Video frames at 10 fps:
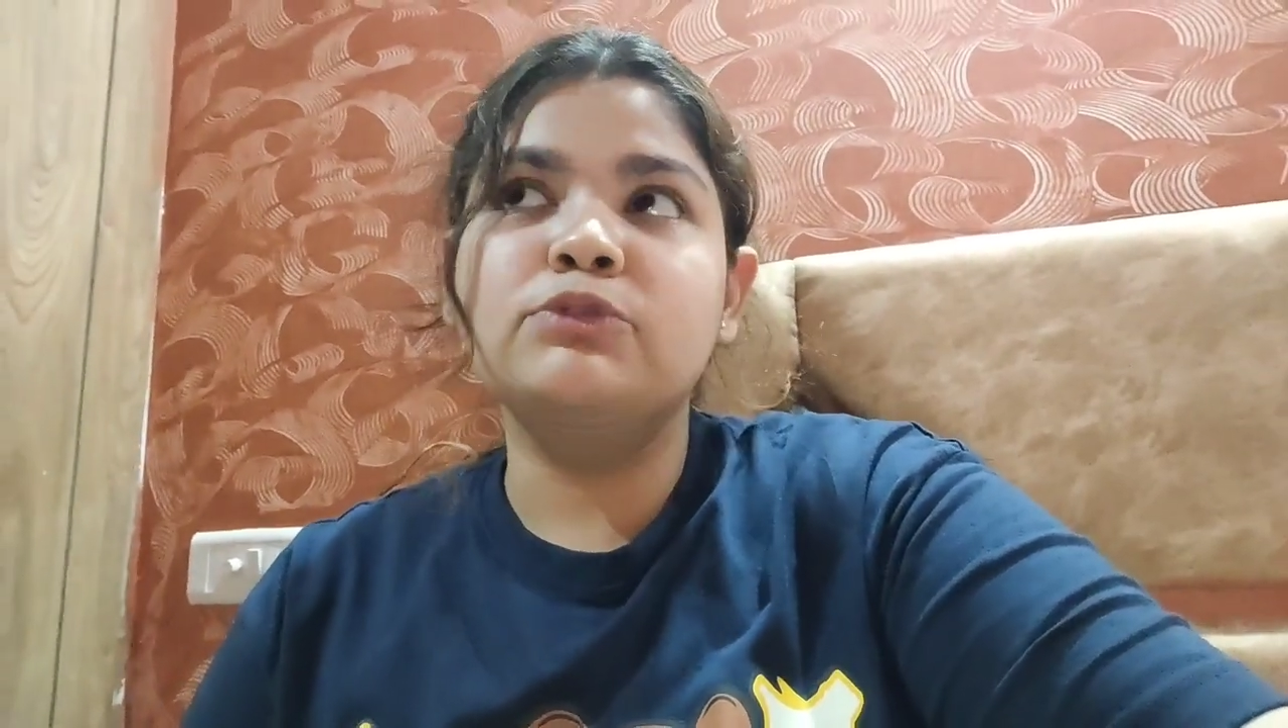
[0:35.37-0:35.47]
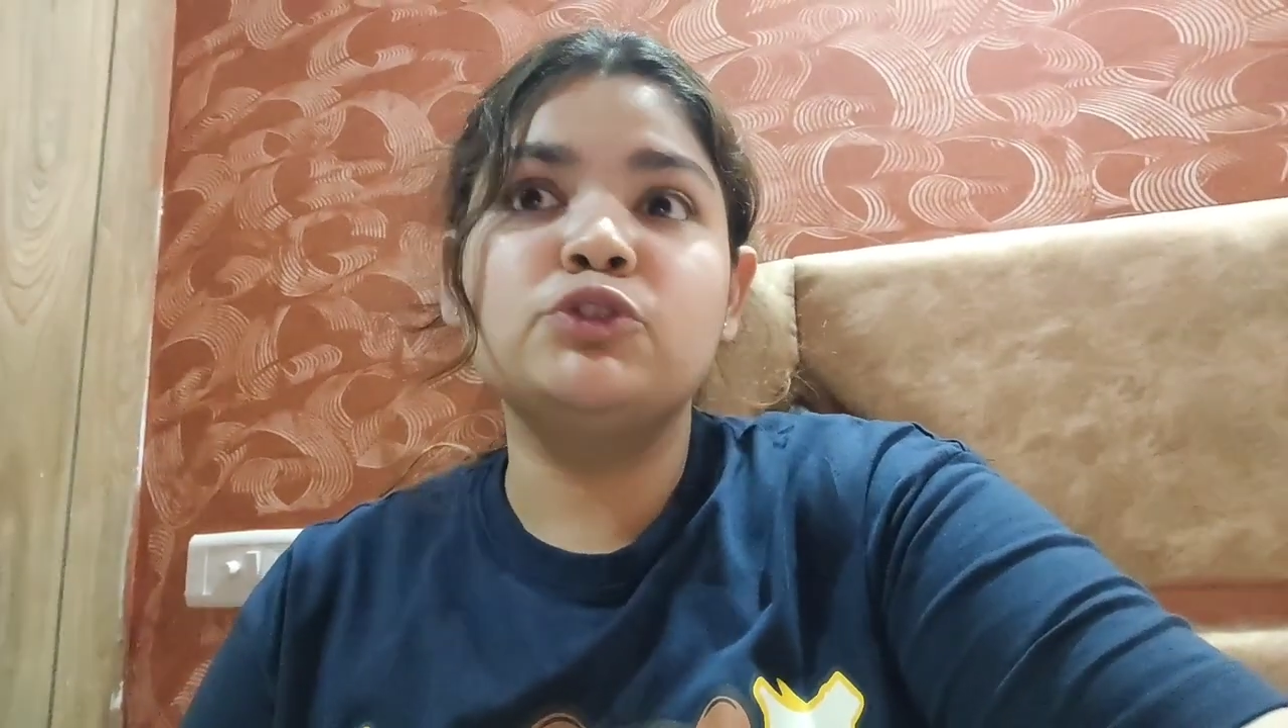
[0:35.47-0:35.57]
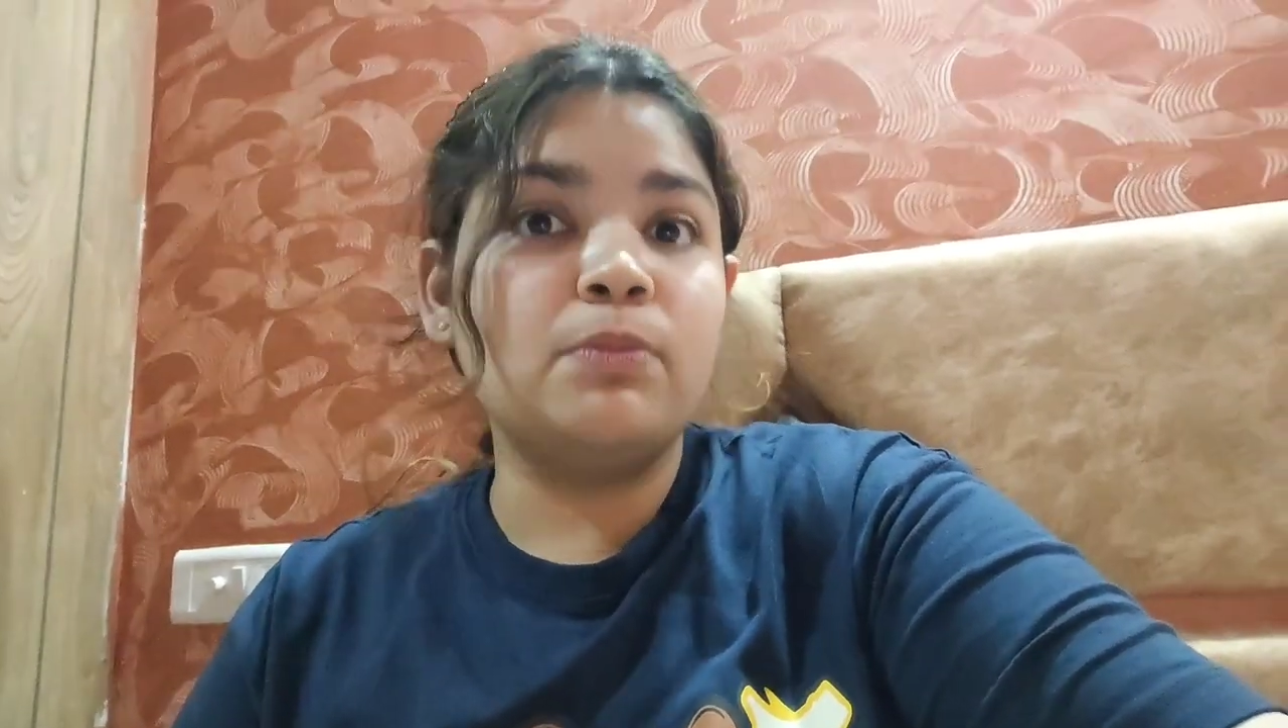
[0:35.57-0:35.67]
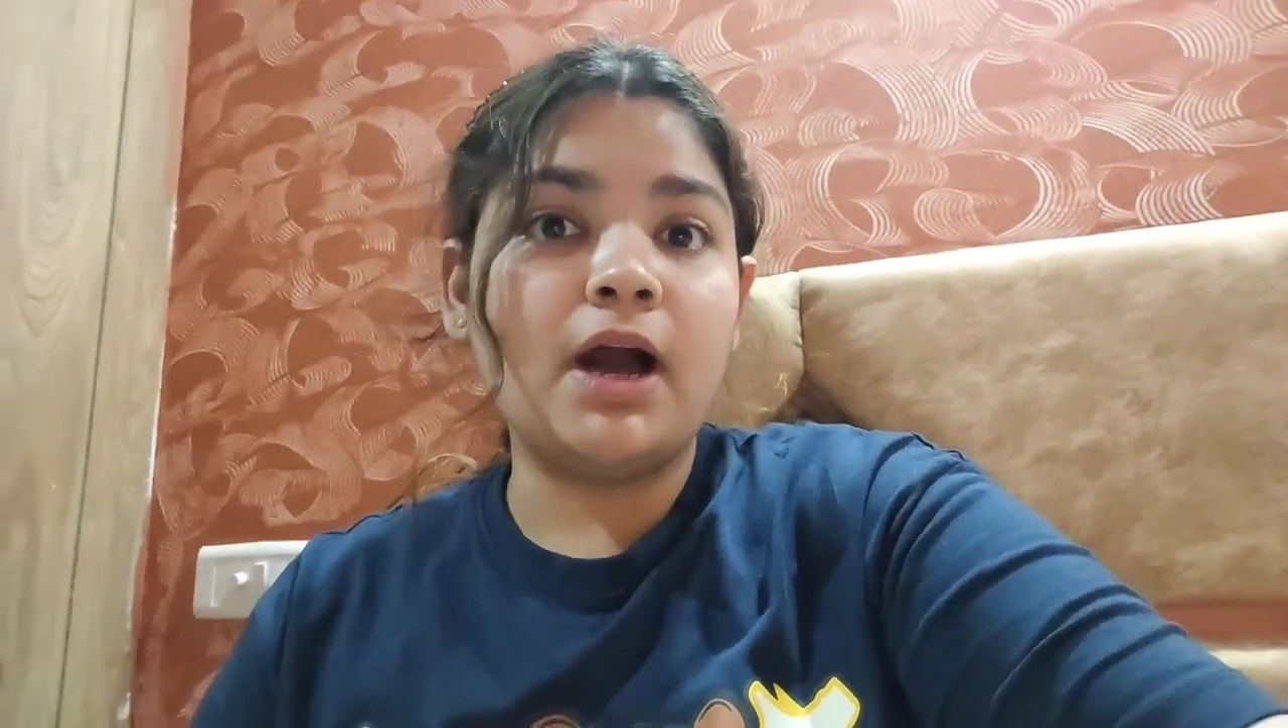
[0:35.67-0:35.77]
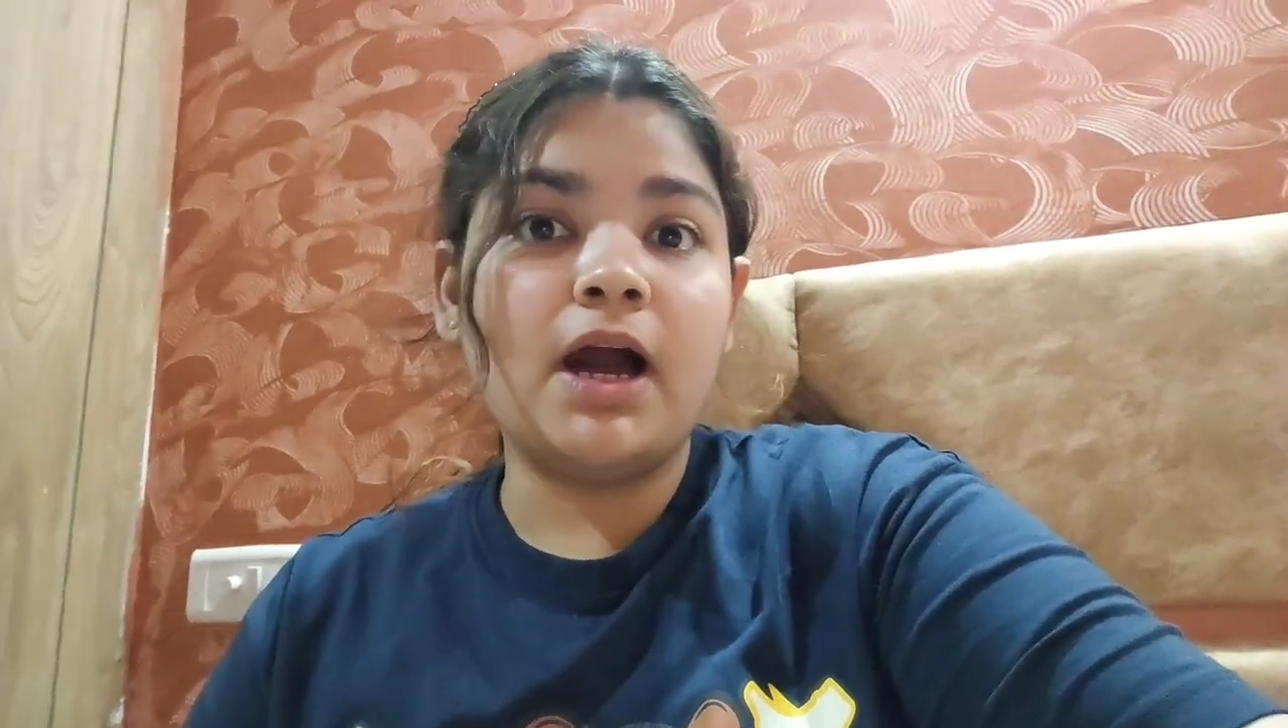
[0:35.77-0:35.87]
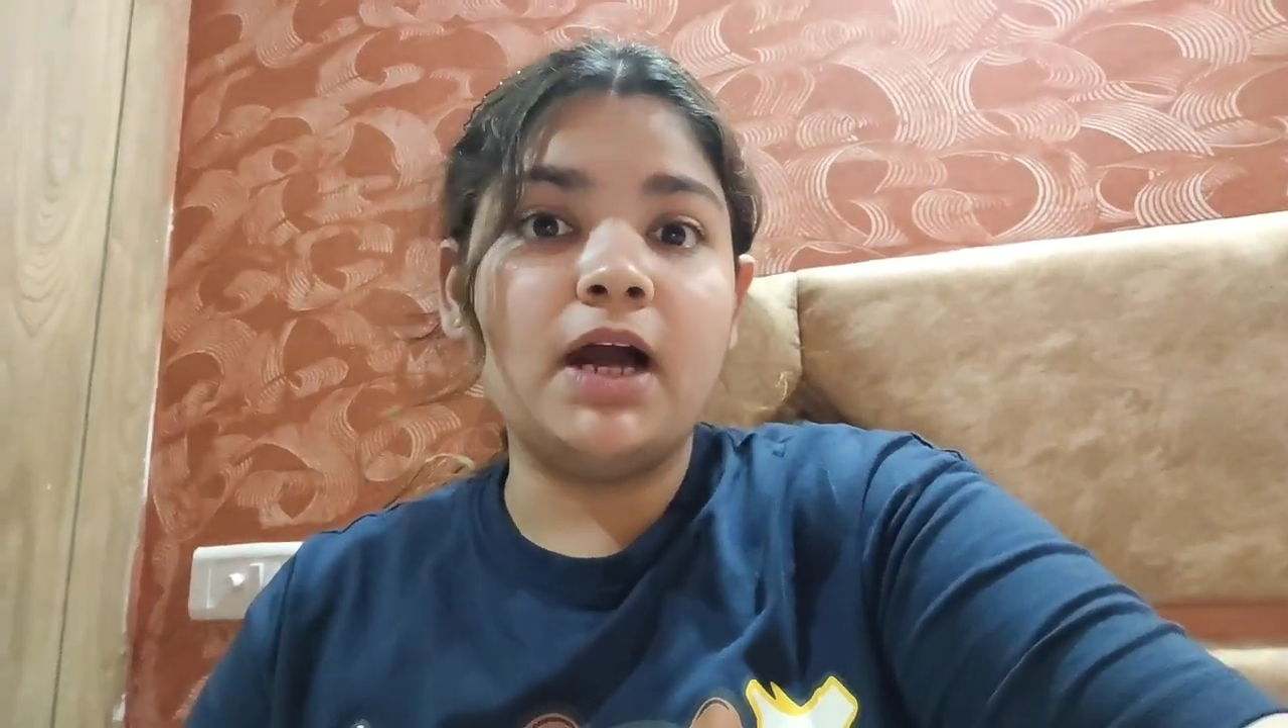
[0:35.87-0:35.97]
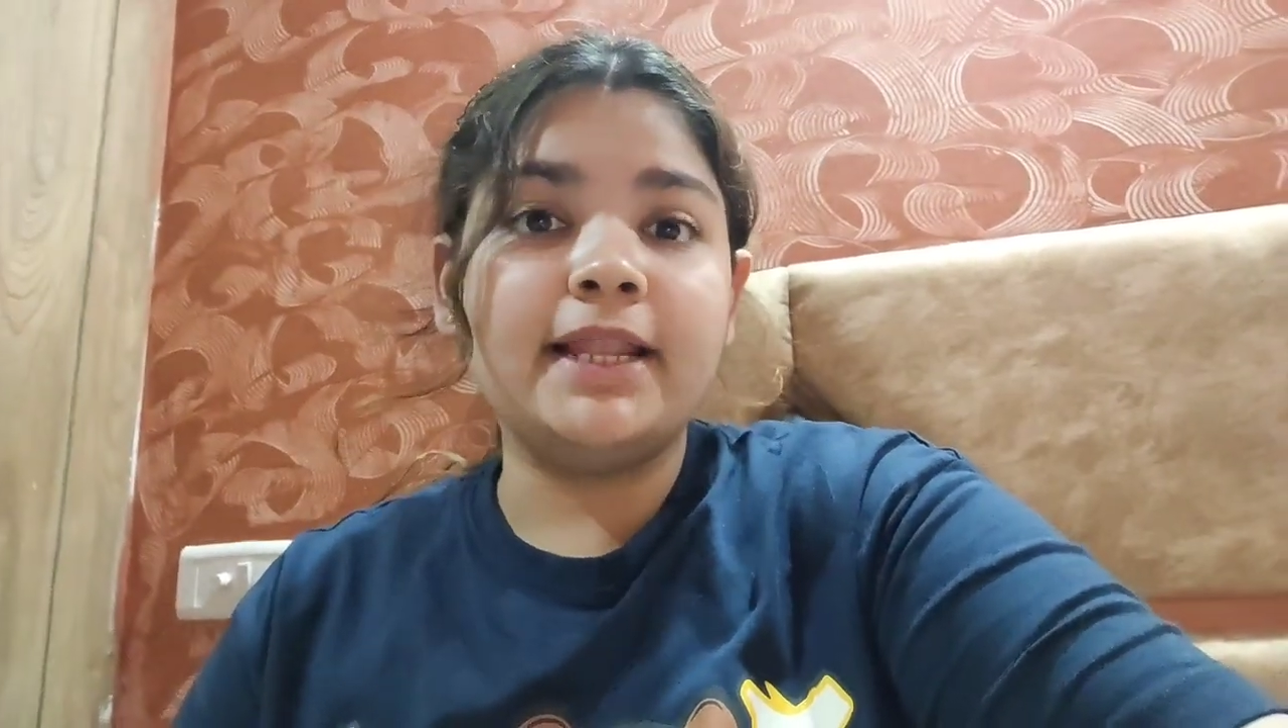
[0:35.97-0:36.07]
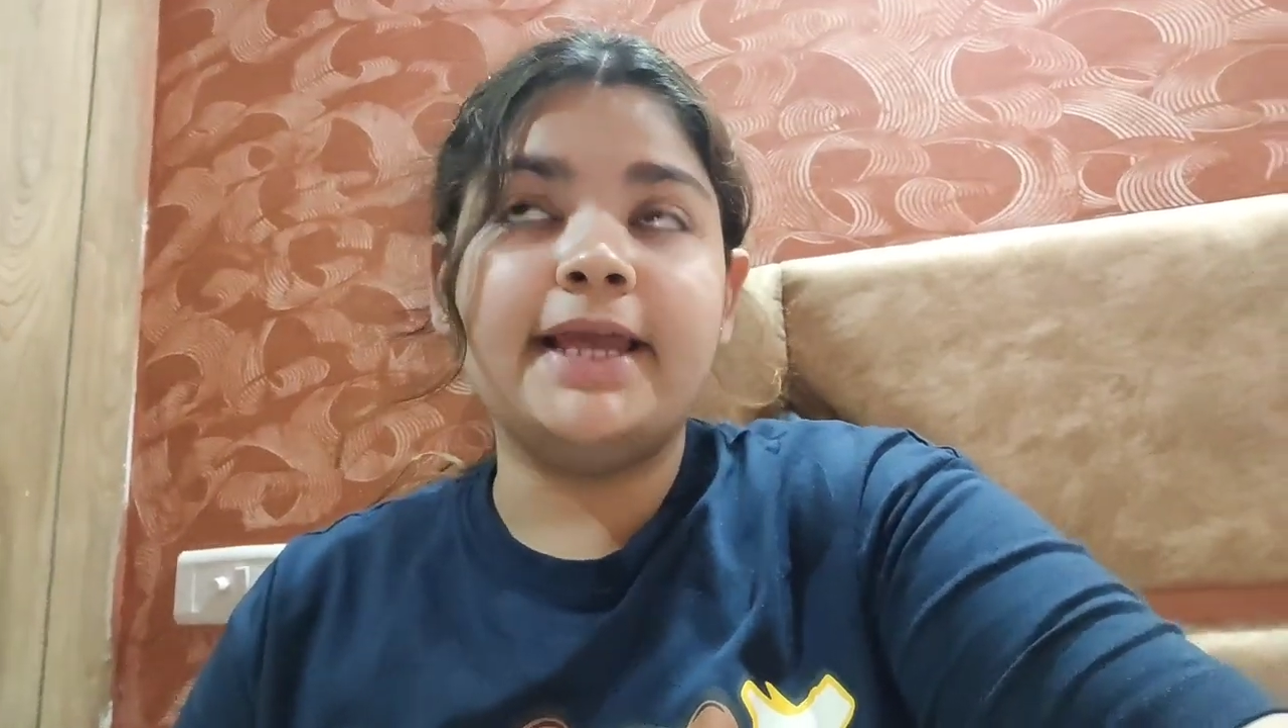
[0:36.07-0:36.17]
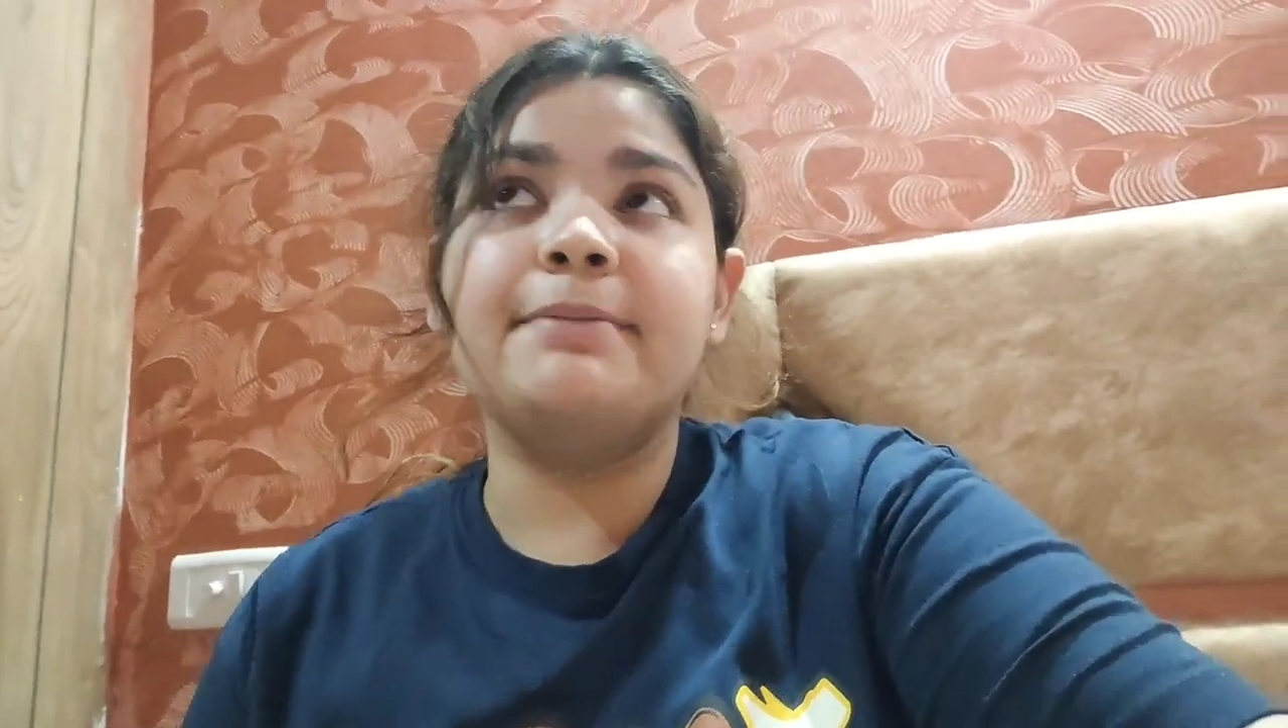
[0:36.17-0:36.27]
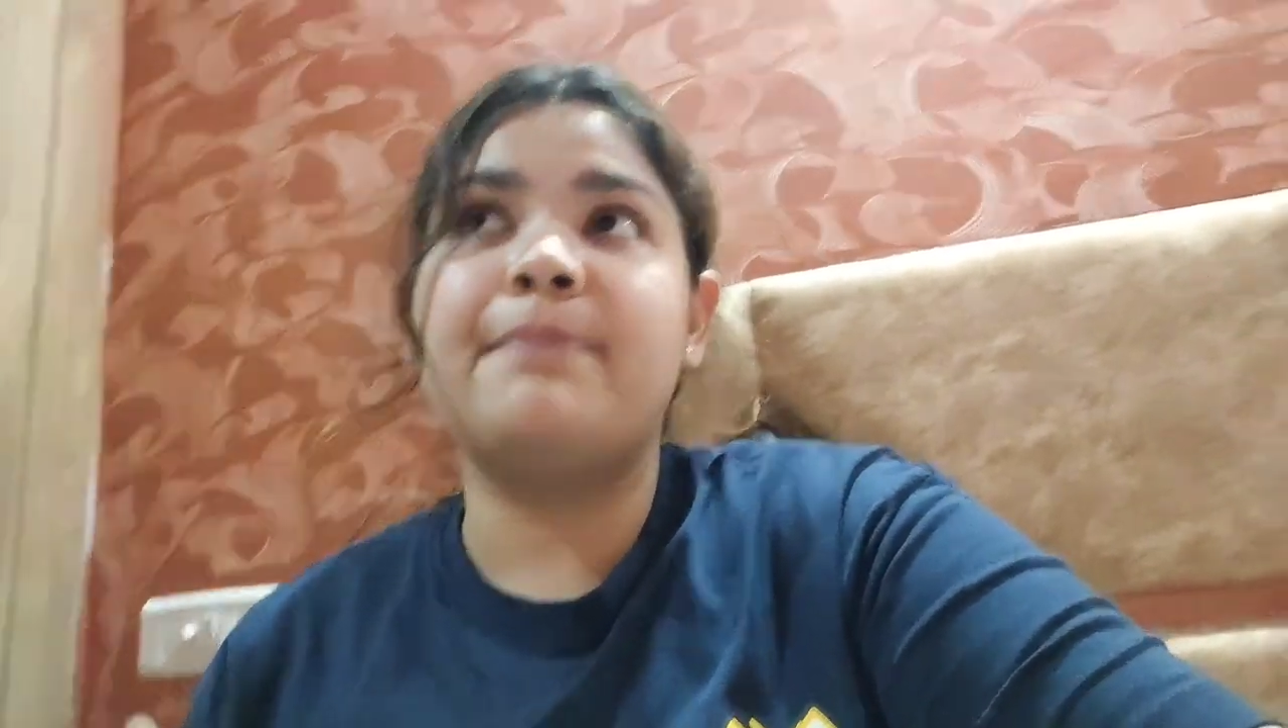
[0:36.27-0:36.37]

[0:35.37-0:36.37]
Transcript: सुबह लाइक